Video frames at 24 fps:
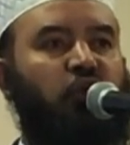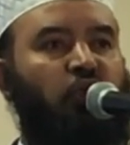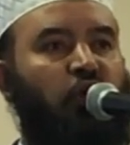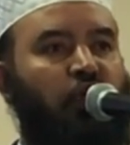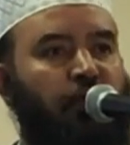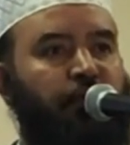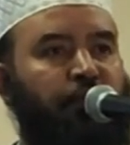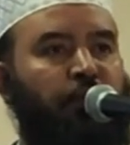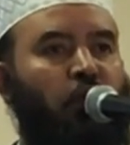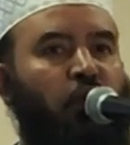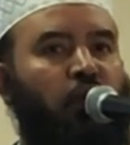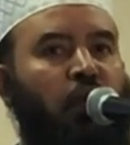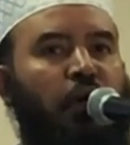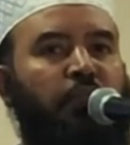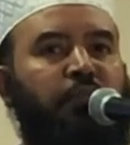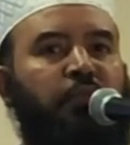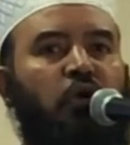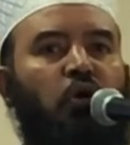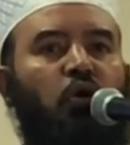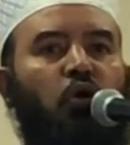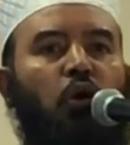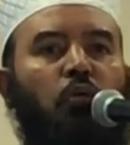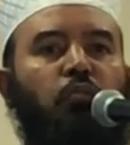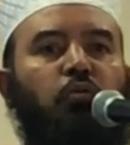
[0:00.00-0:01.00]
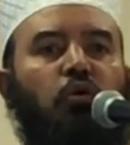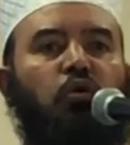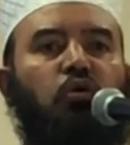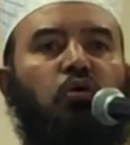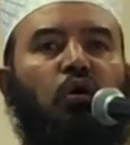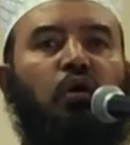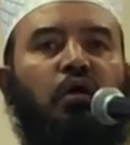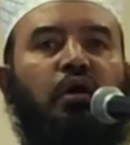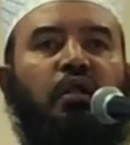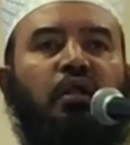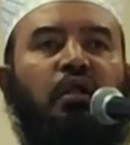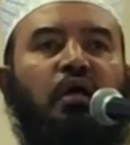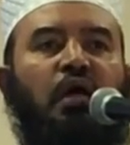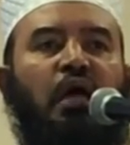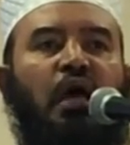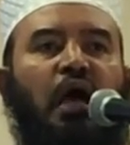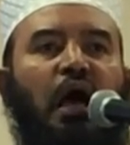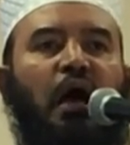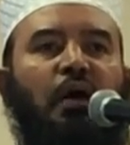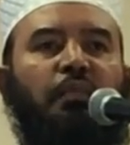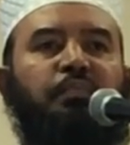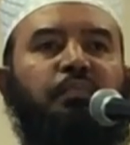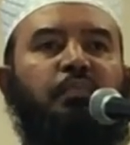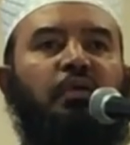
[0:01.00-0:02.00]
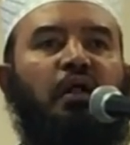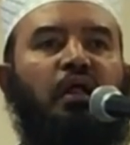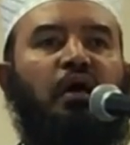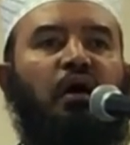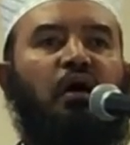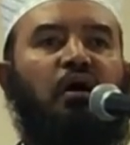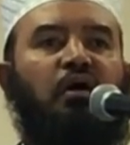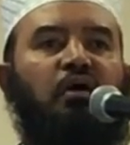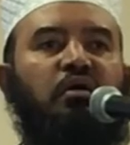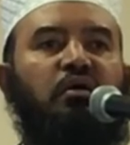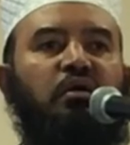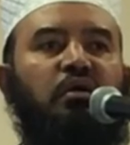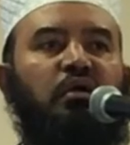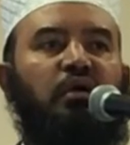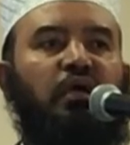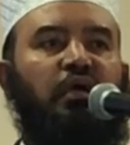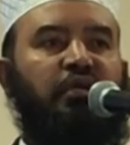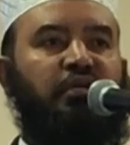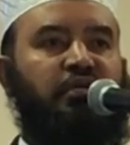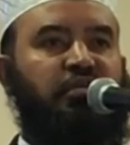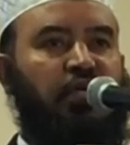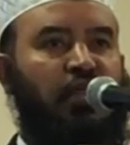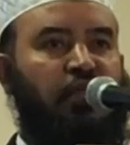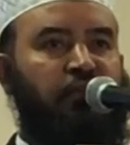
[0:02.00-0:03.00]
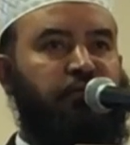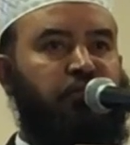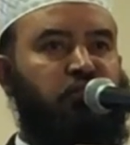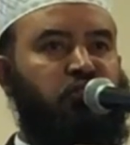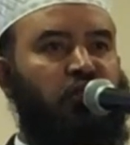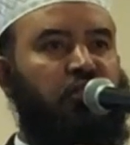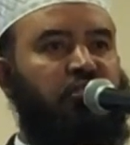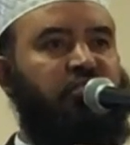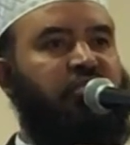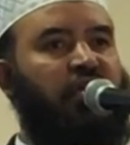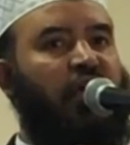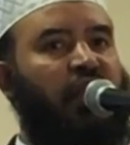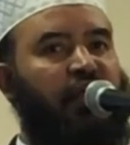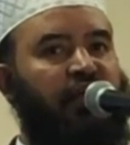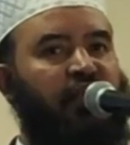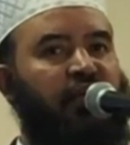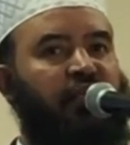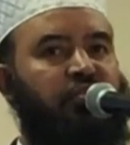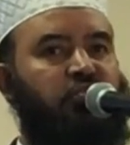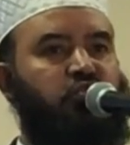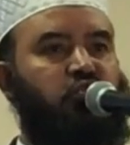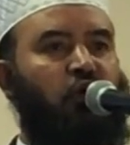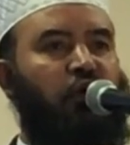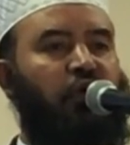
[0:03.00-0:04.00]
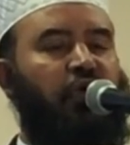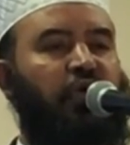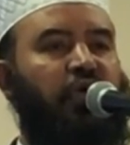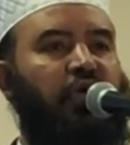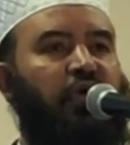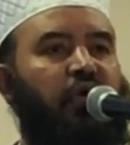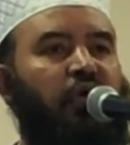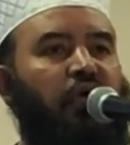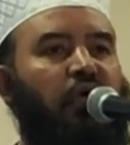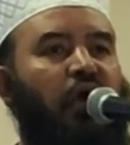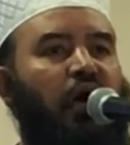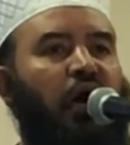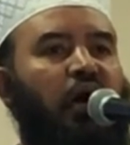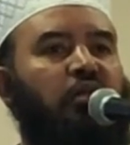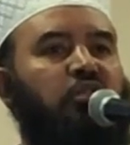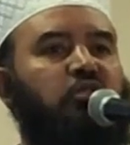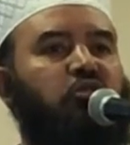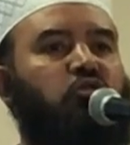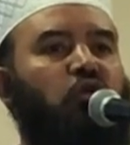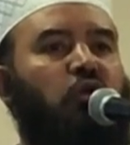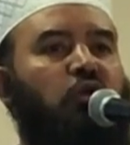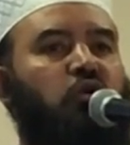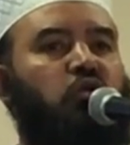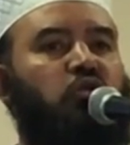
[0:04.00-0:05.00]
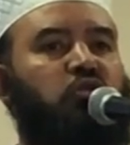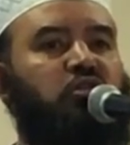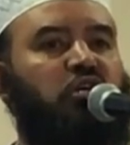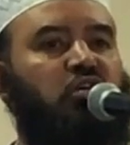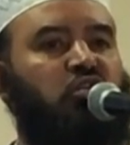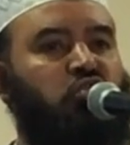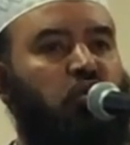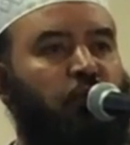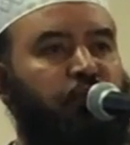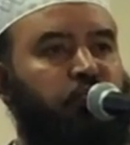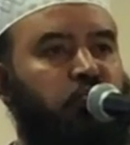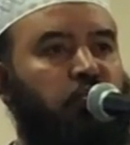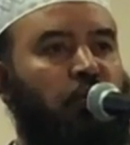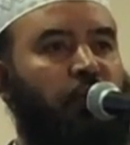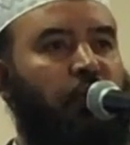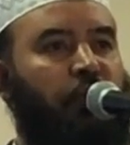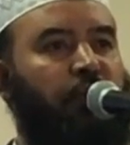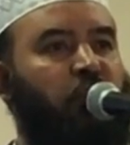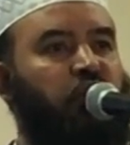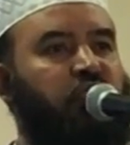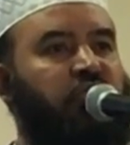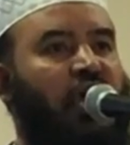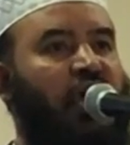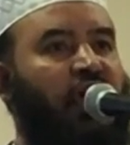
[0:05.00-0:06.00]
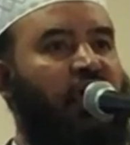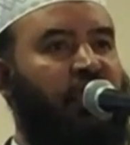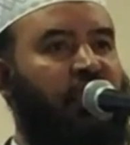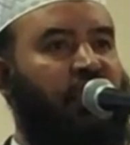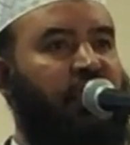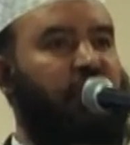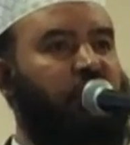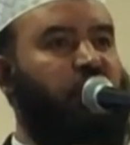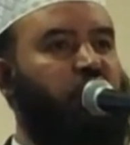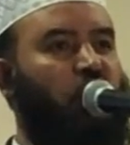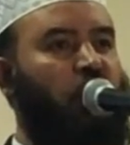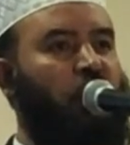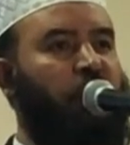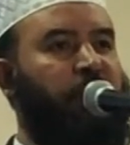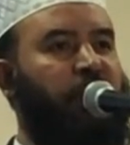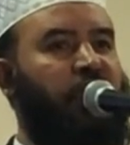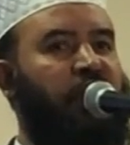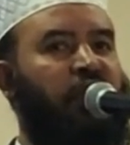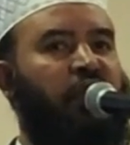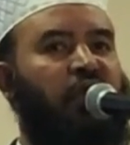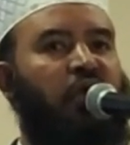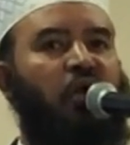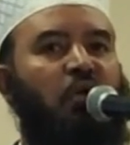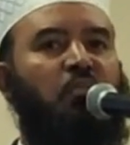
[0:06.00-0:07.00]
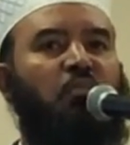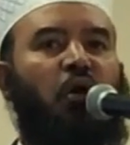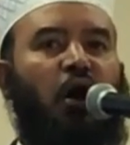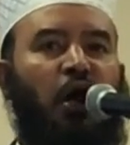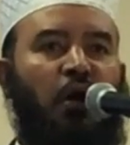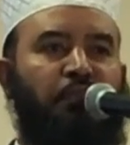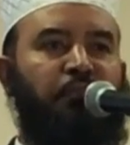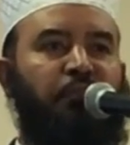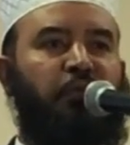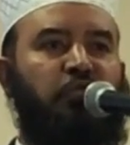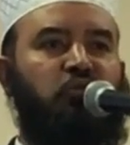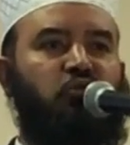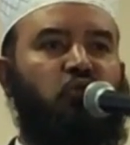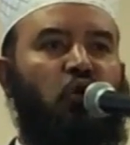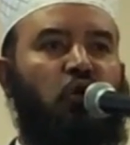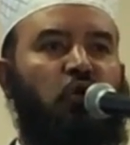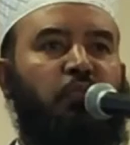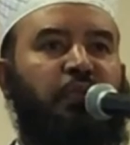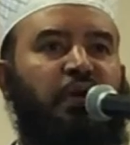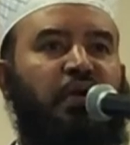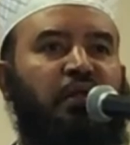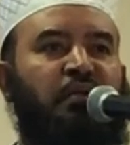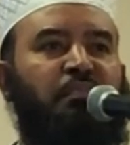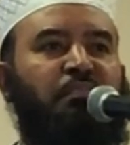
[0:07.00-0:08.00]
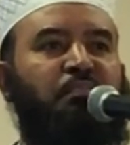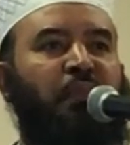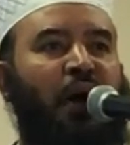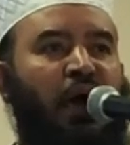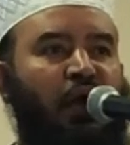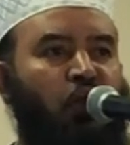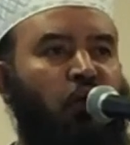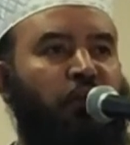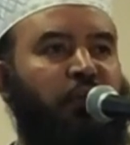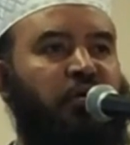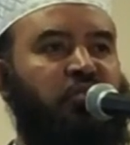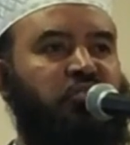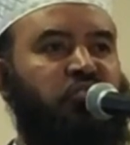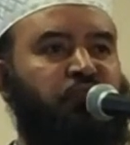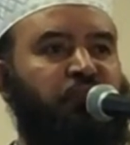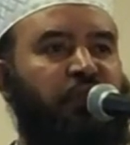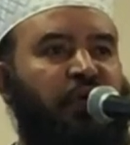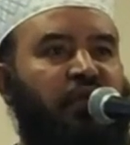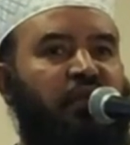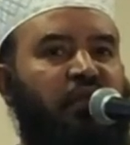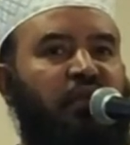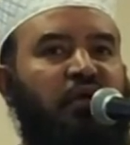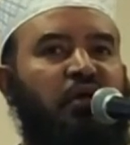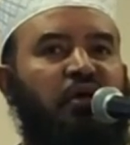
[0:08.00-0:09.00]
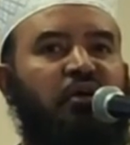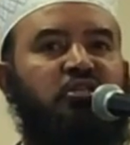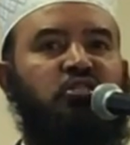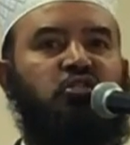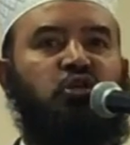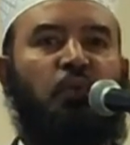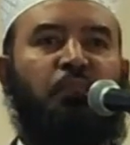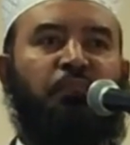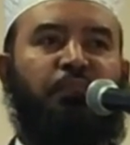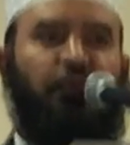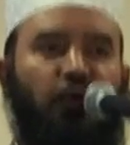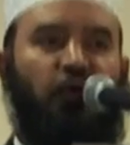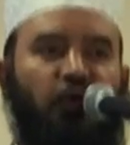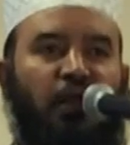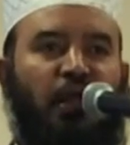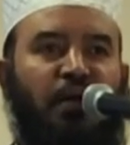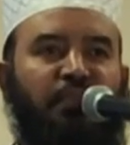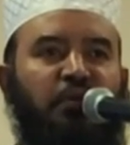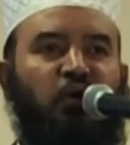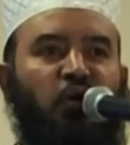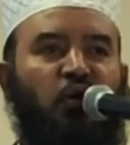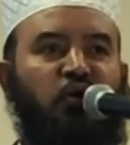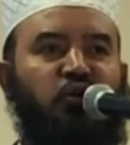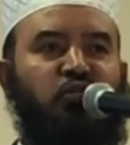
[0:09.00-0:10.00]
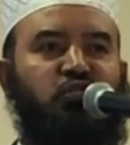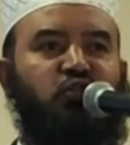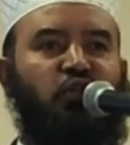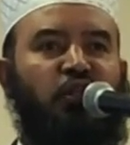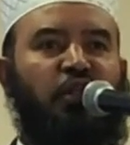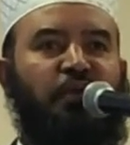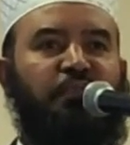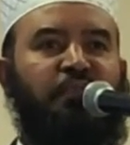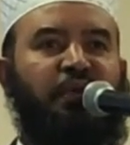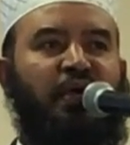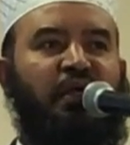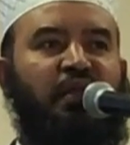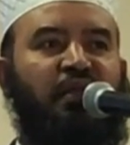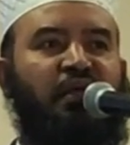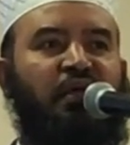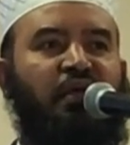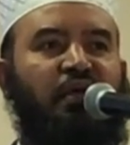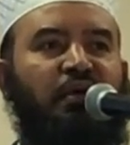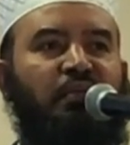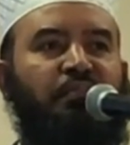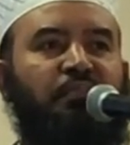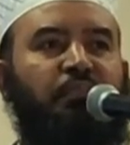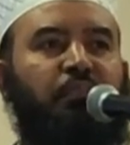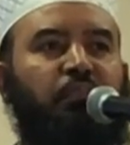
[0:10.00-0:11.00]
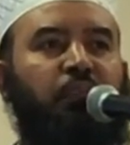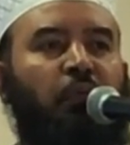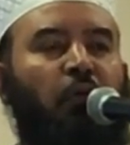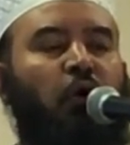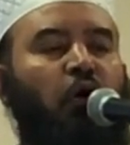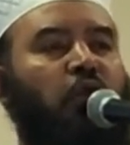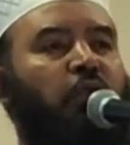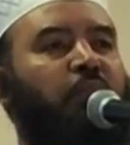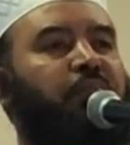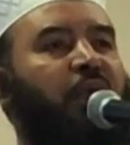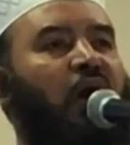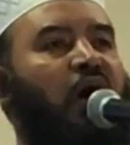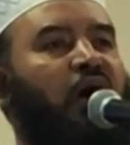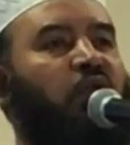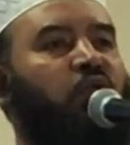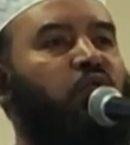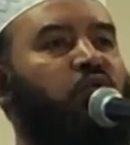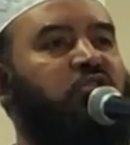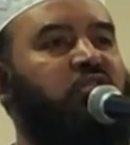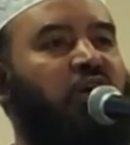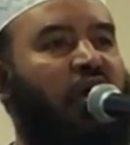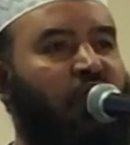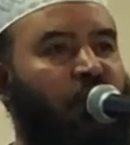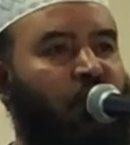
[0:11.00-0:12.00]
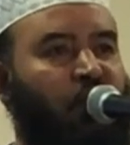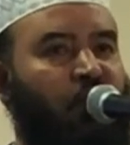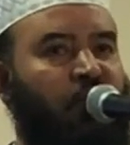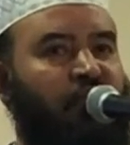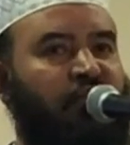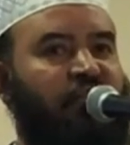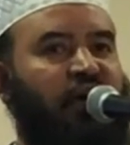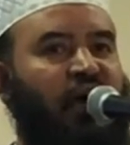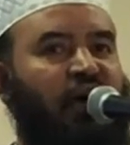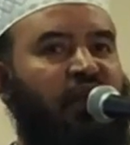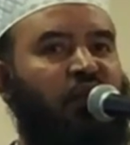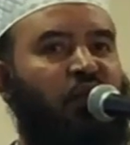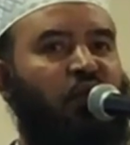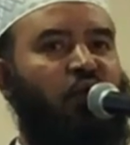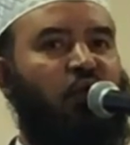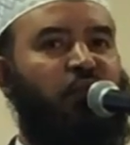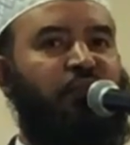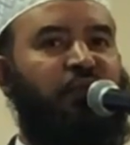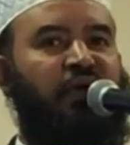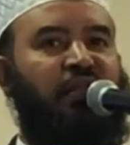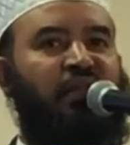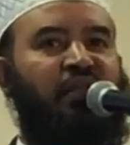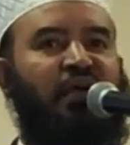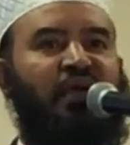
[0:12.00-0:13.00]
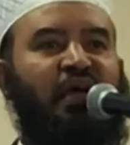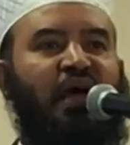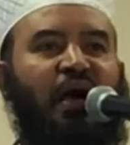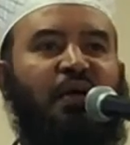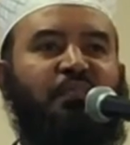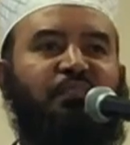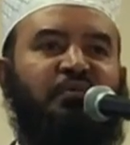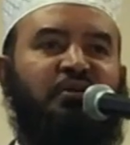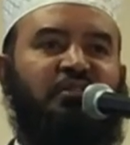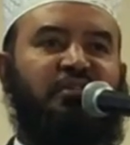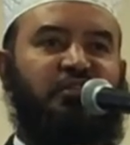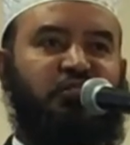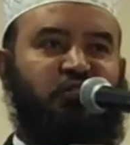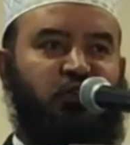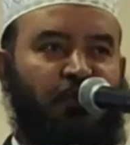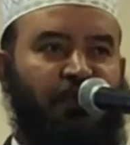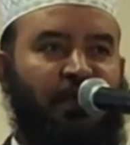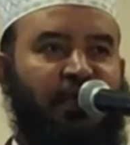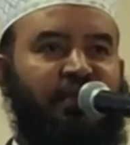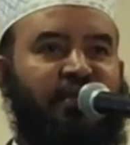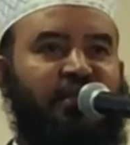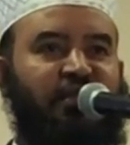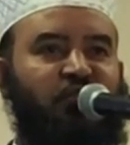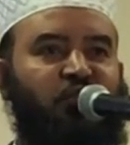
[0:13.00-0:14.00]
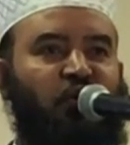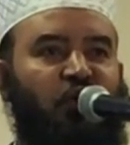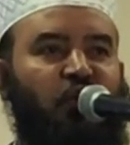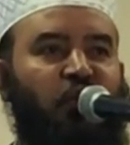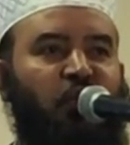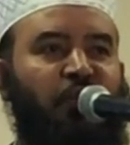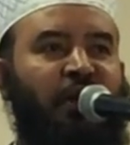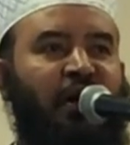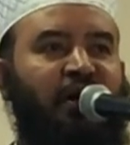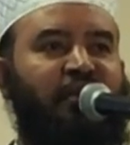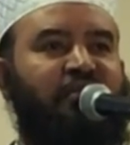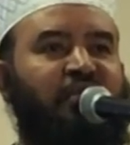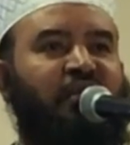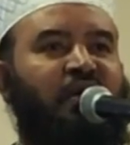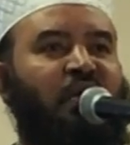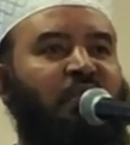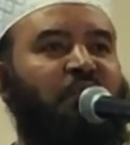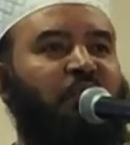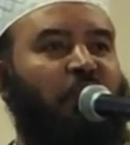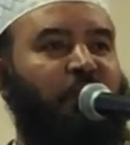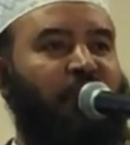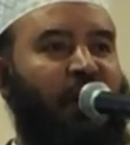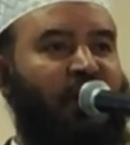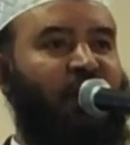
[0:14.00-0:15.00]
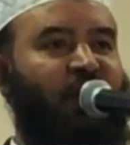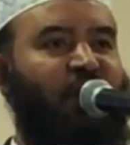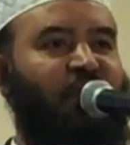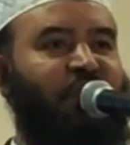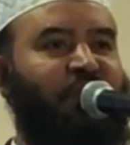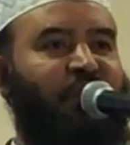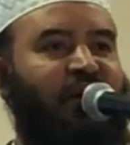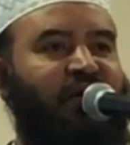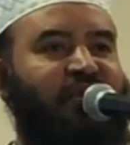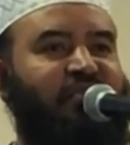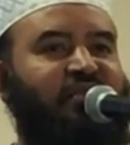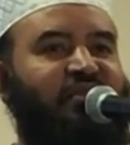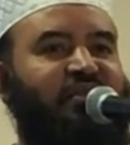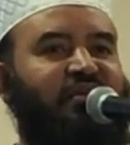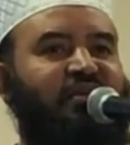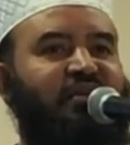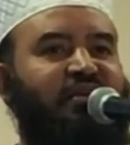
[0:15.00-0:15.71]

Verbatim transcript: যেন এই প্রোগ্রামকেও কবুল করেন আপনারা এই টেলিভিশন চ্যানেলের সঙ্গে আন্তরিকতা সবসময় বজায় রেখে চলবেন মোহাব্বত করবেন ভালোবাসবেন সব প্রোগ্রামে অংশ নেবেন মন প্রাণ উজাড় করে দান করবেন আপনাদের সবাইকে ধন্যবাদ মোবারকবাদ